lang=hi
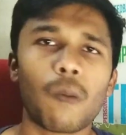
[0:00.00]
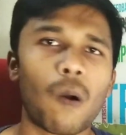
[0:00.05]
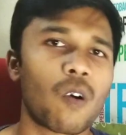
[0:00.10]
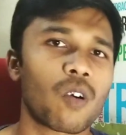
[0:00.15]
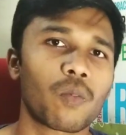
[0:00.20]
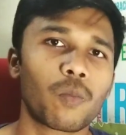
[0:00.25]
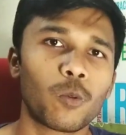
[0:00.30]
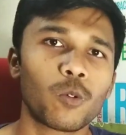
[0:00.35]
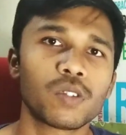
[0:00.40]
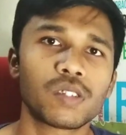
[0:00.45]

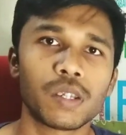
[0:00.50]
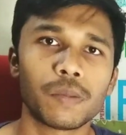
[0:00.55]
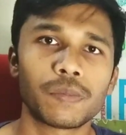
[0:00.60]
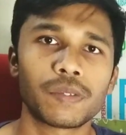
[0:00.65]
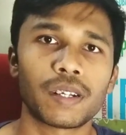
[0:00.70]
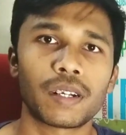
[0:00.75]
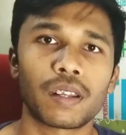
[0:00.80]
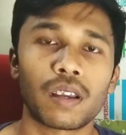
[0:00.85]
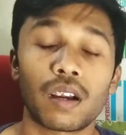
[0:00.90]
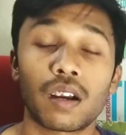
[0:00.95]
पावरफुल
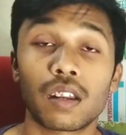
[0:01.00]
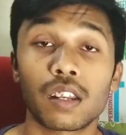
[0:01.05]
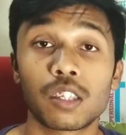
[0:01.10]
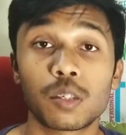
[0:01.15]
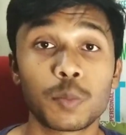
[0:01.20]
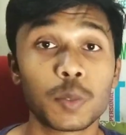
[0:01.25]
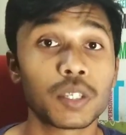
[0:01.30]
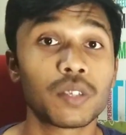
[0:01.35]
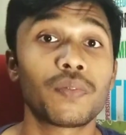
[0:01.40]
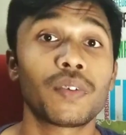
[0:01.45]
चिपसेट है अगर
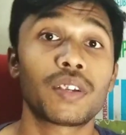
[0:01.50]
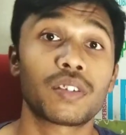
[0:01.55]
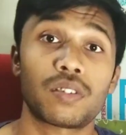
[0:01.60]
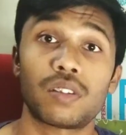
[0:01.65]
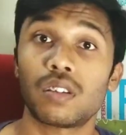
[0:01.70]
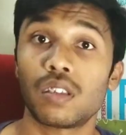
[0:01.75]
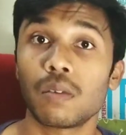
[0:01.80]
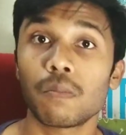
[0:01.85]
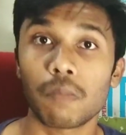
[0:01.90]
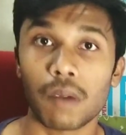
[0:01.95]

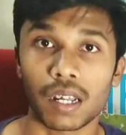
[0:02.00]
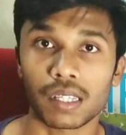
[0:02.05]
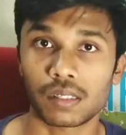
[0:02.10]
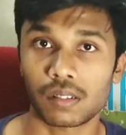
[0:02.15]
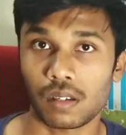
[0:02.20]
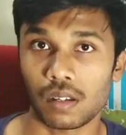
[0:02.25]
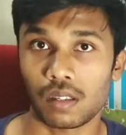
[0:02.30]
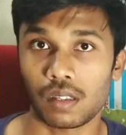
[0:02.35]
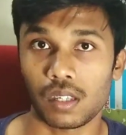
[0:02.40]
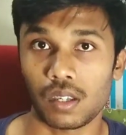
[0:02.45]
स्पेसिफिकेशन की बात
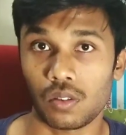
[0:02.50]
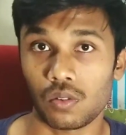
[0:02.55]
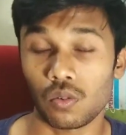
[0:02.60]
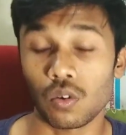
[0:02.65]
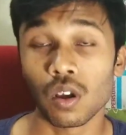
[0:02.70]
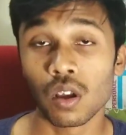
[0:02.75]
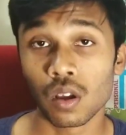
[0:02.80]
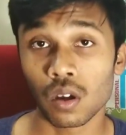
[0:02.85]
करती है तो